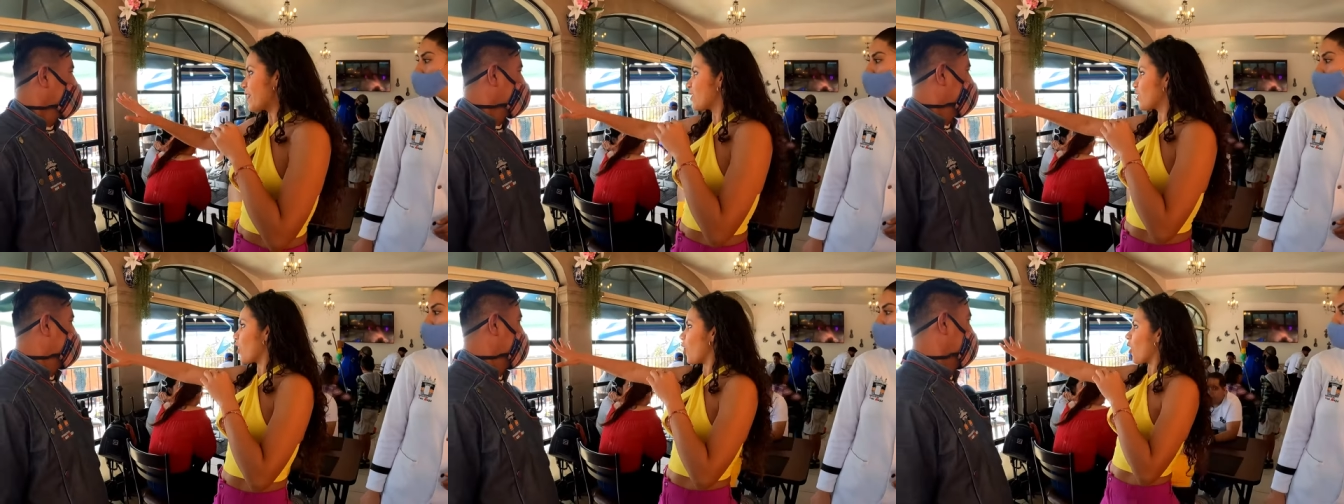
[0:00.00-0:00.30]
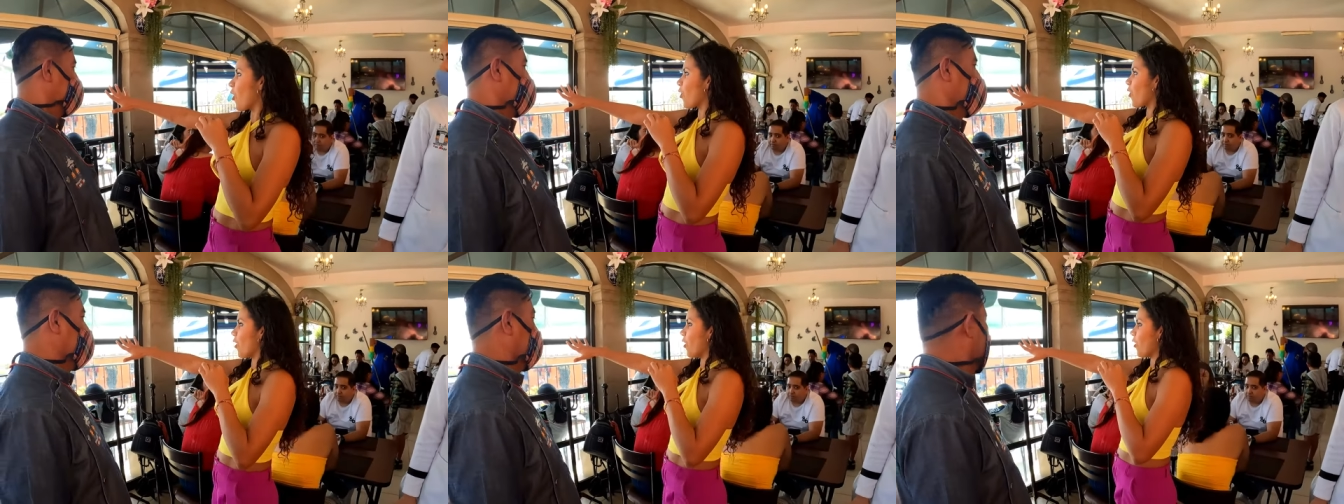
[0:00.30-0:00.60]
ve
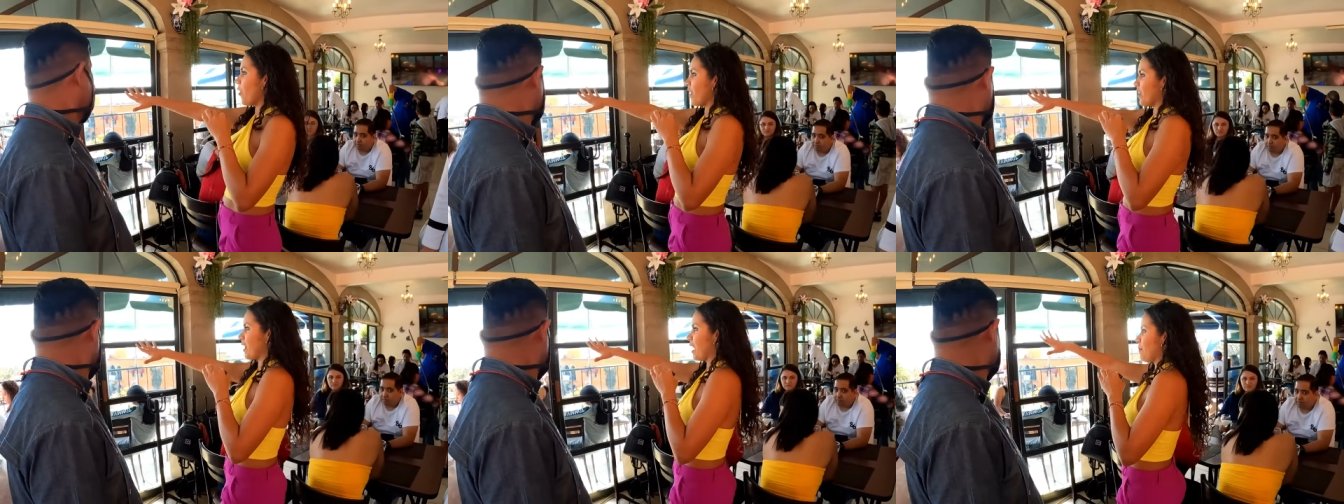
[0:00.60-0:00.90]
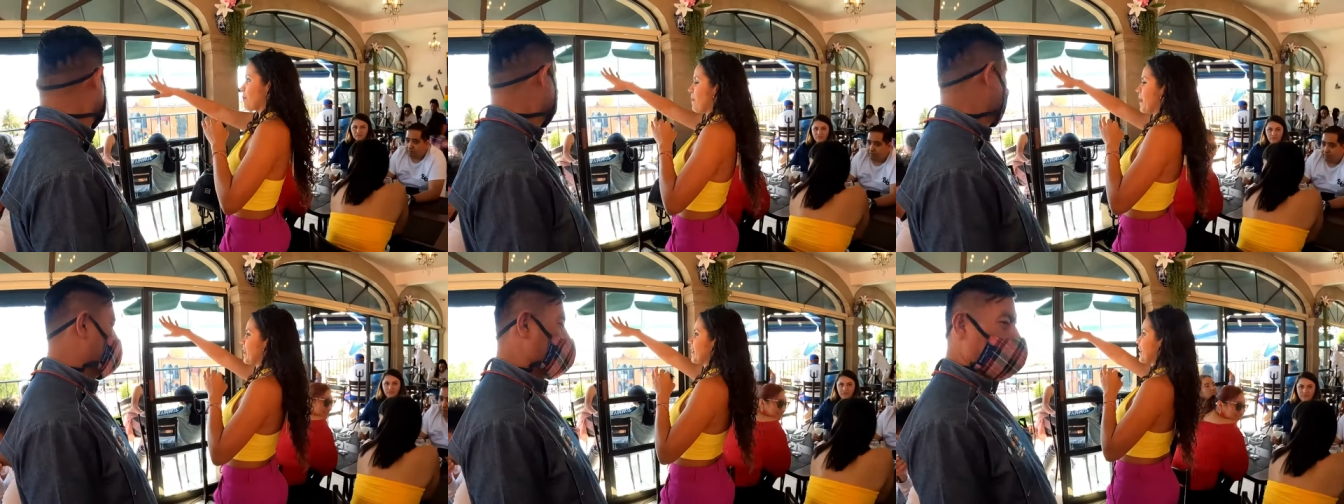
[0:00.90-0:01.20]
todo
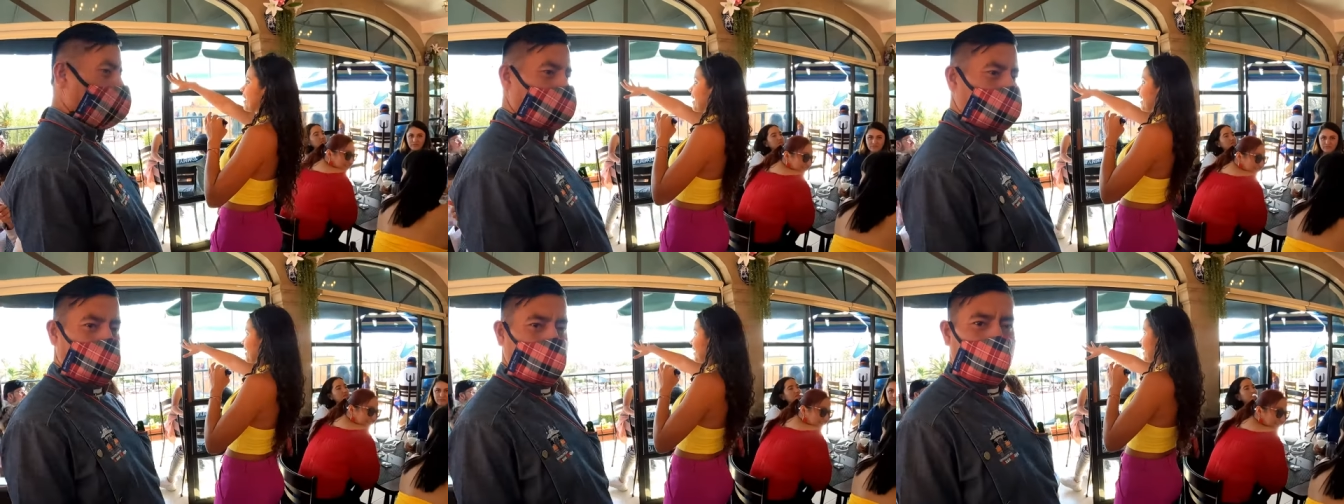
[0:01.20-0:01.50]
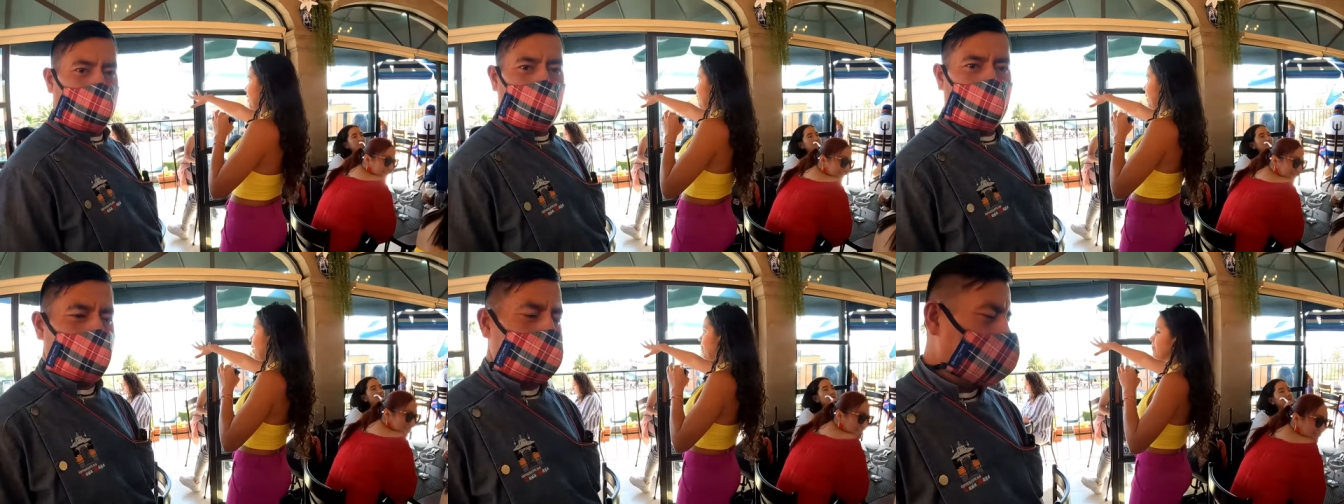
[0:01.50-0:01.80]
desde la parte de
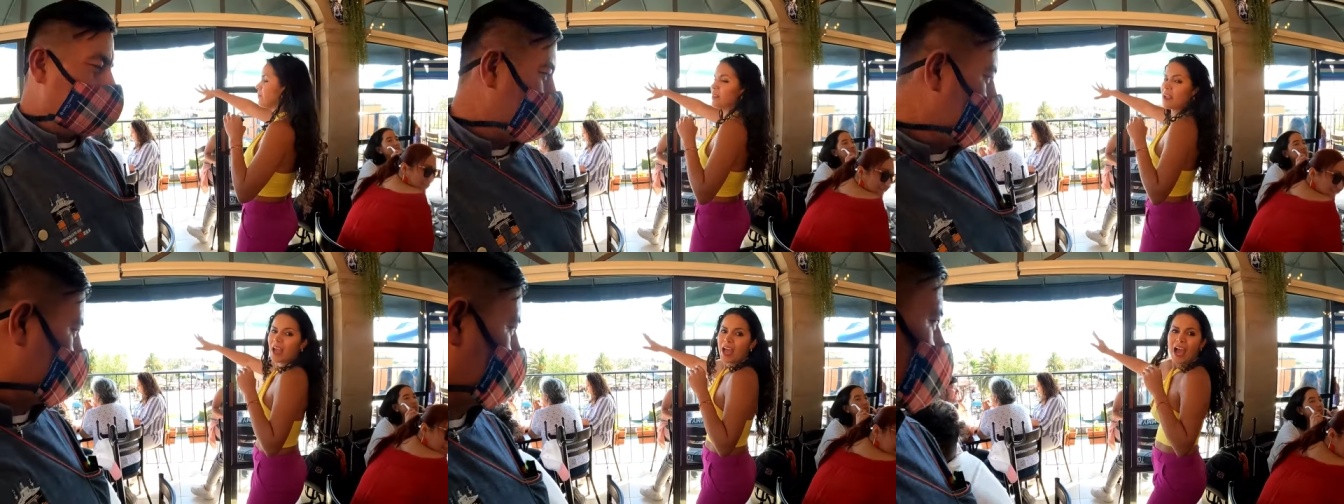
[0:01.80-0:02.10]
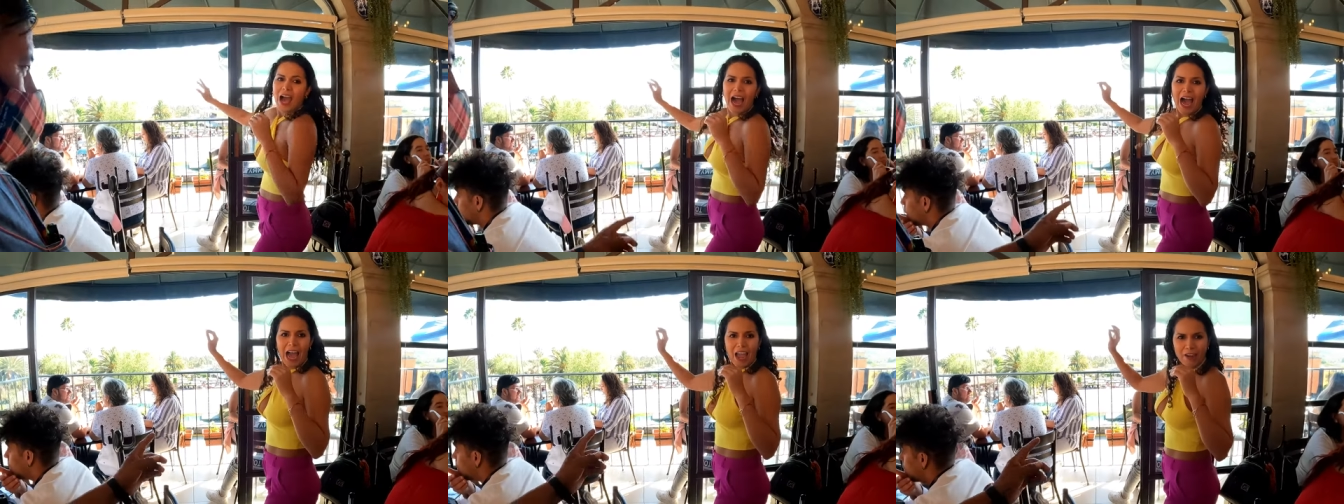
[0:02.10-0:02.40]
arriba.
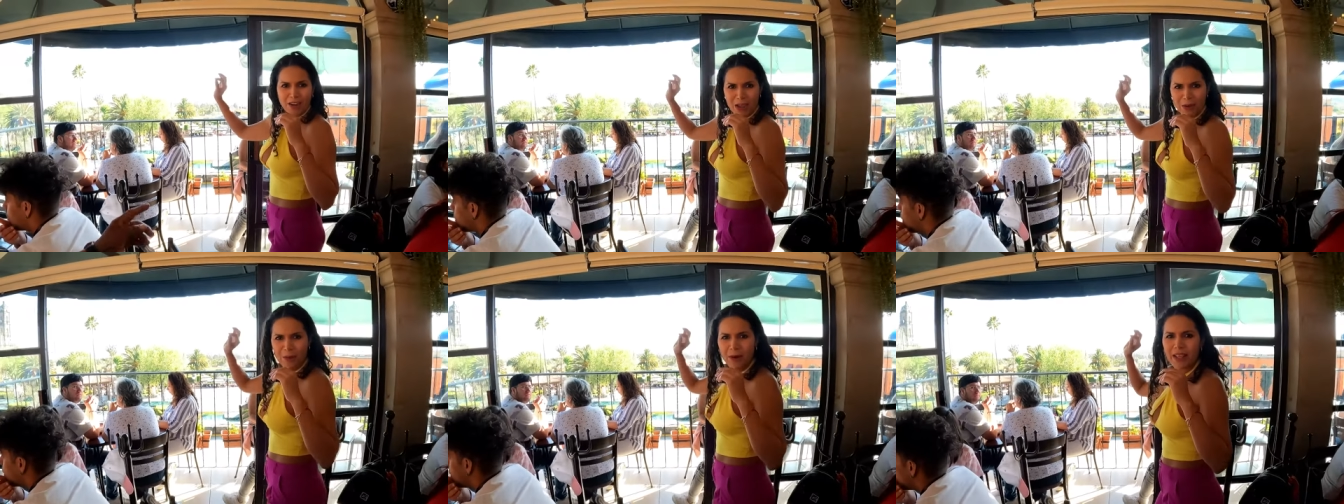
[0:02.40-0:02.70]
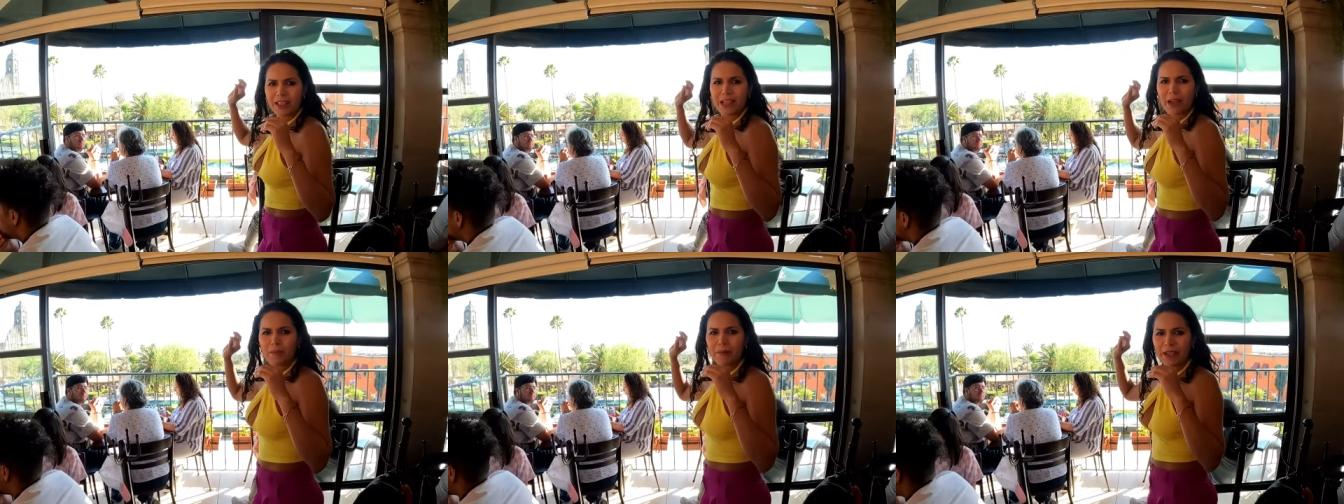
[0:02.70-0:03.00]
Hay una
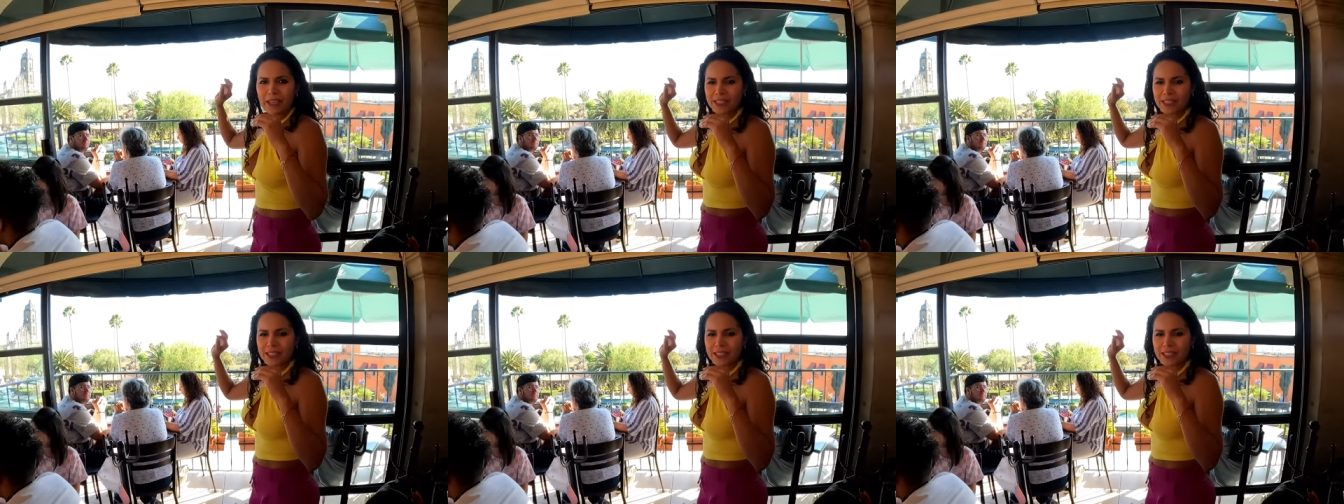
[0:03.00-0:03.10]
bonita